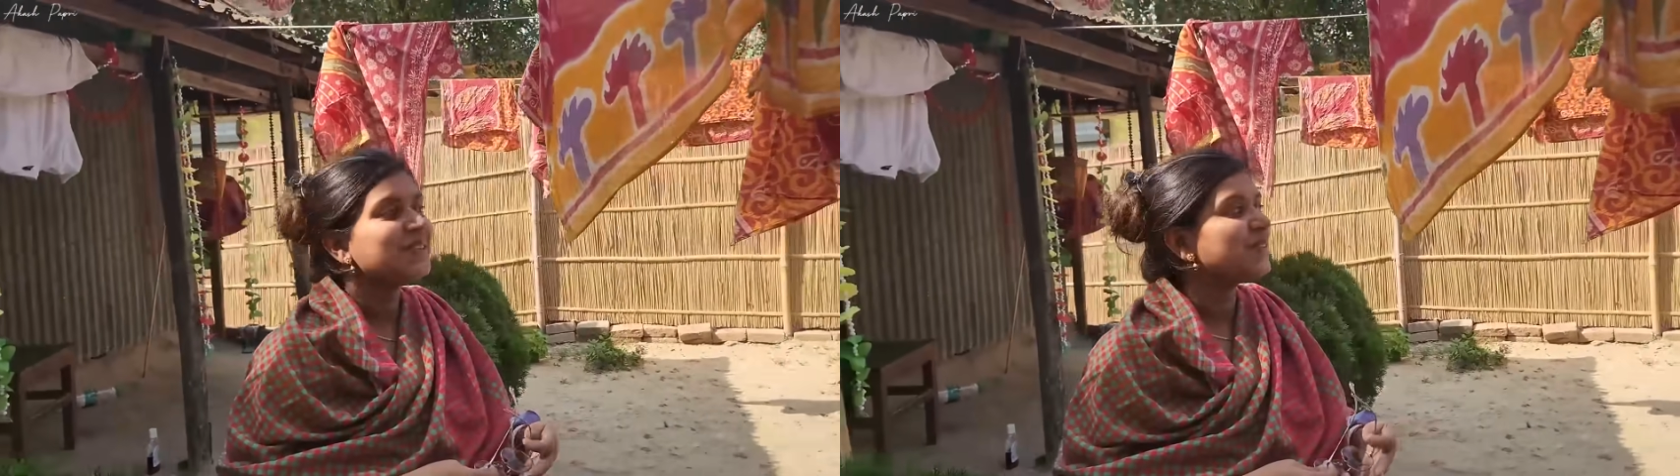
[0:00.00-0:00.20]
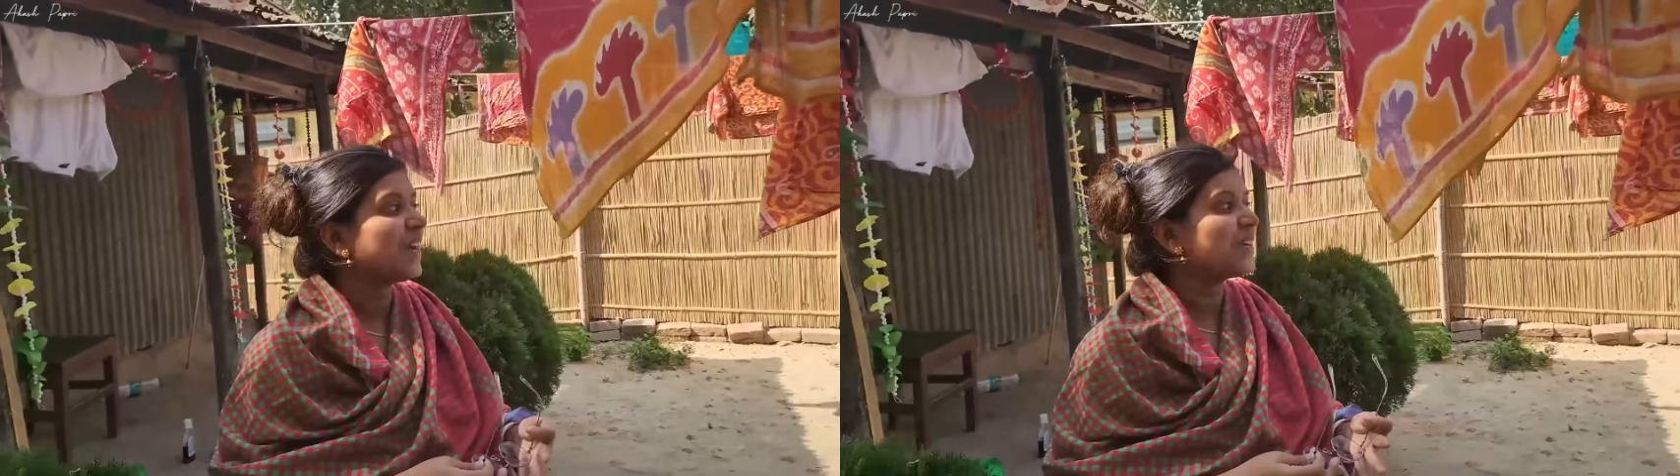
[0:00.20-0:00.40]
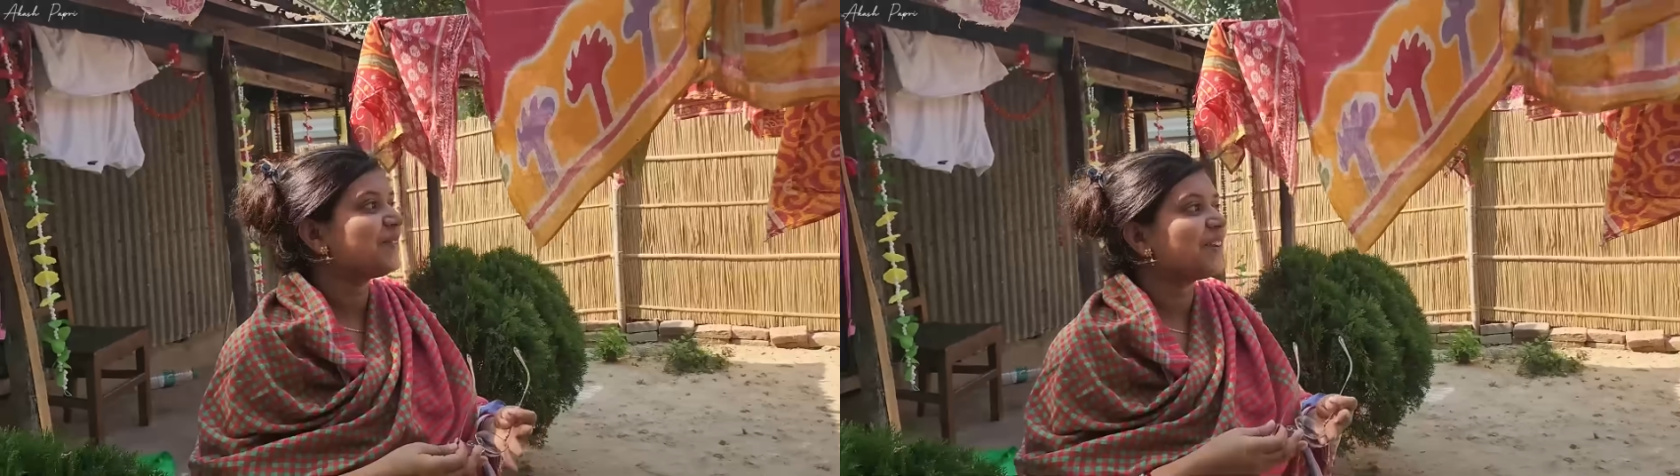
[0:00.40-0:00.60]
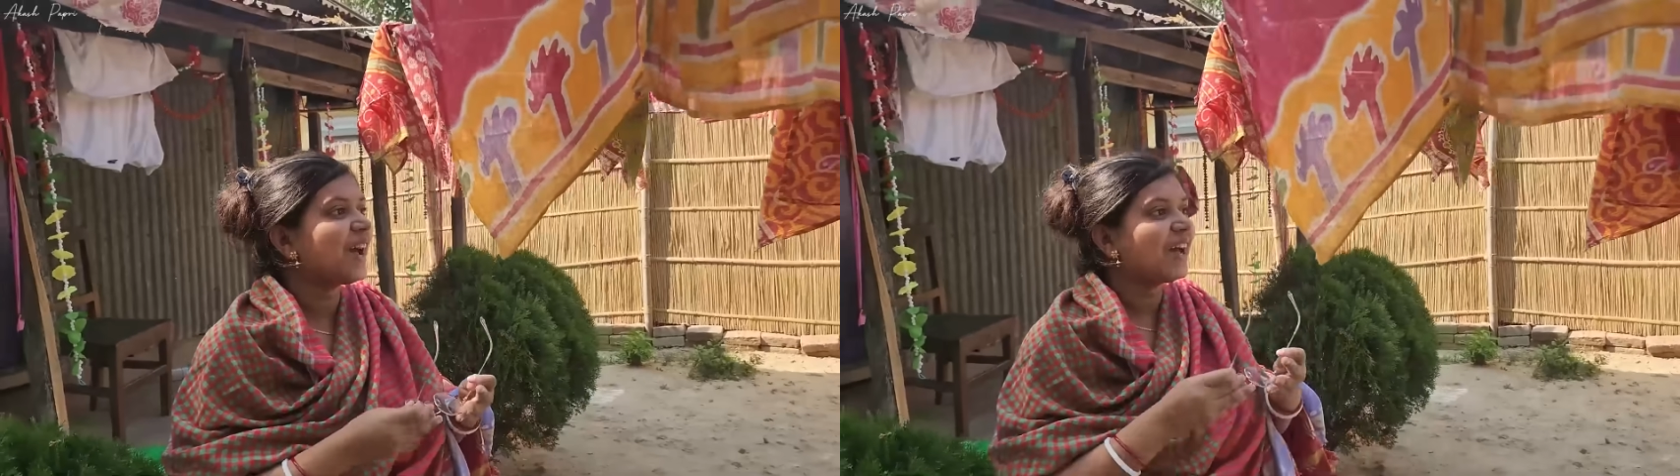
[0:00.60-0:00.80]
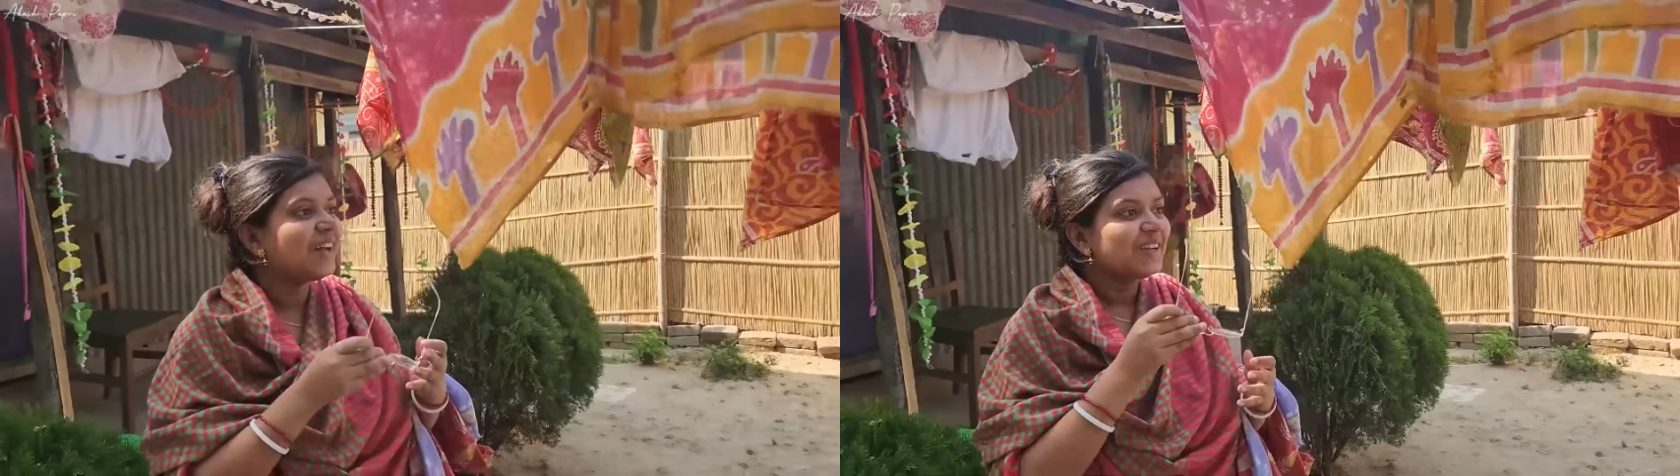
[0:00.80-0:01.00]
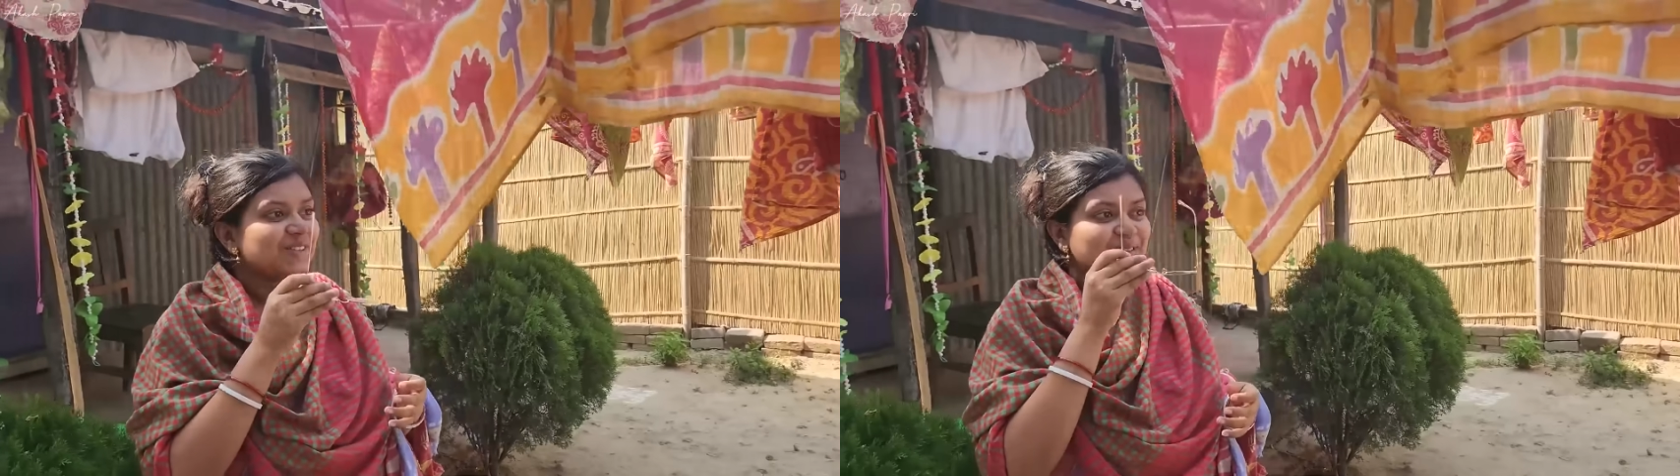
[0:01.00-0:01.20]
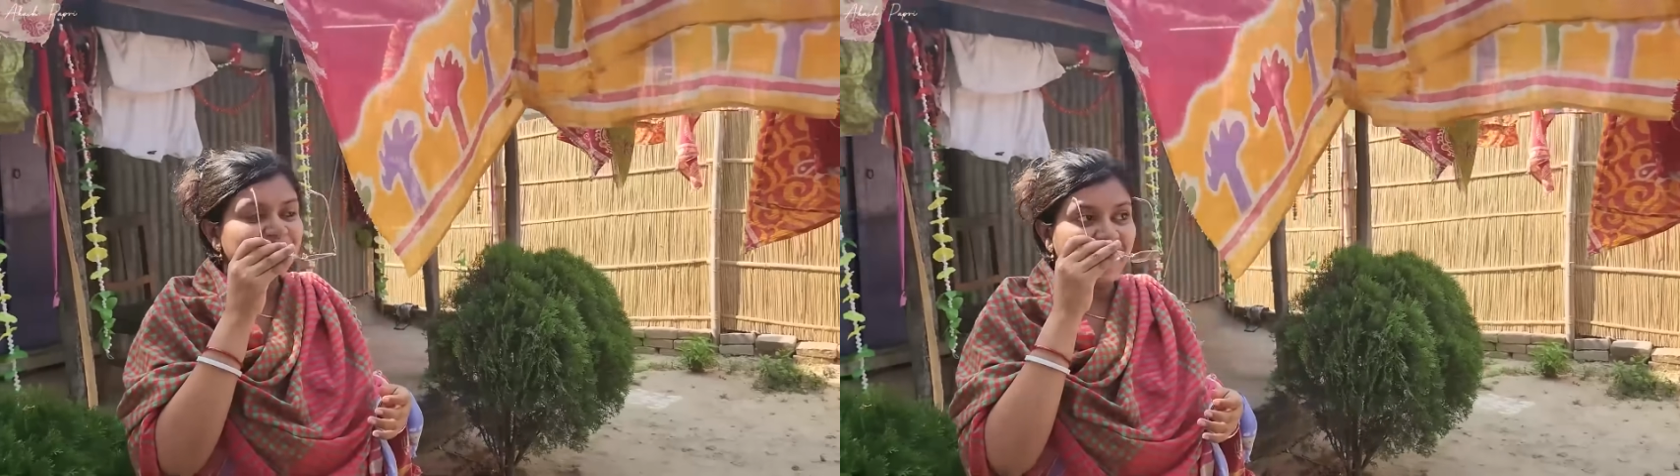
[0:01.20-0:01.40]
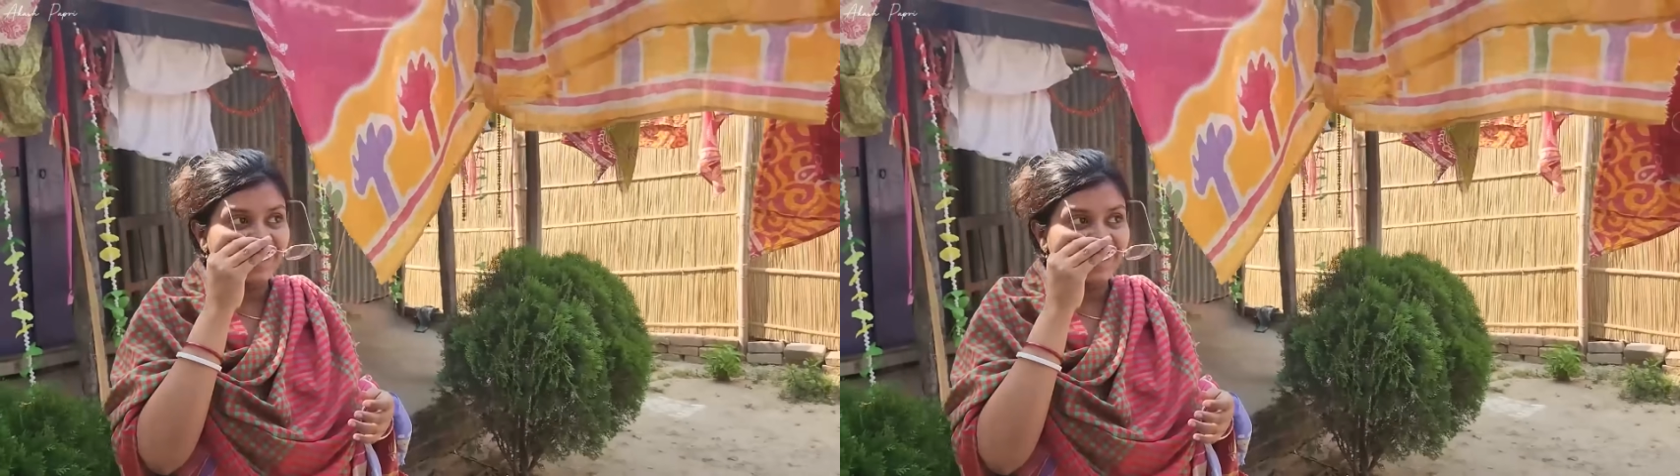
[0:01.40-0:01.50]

চিহ্ন থাকবে না শুধু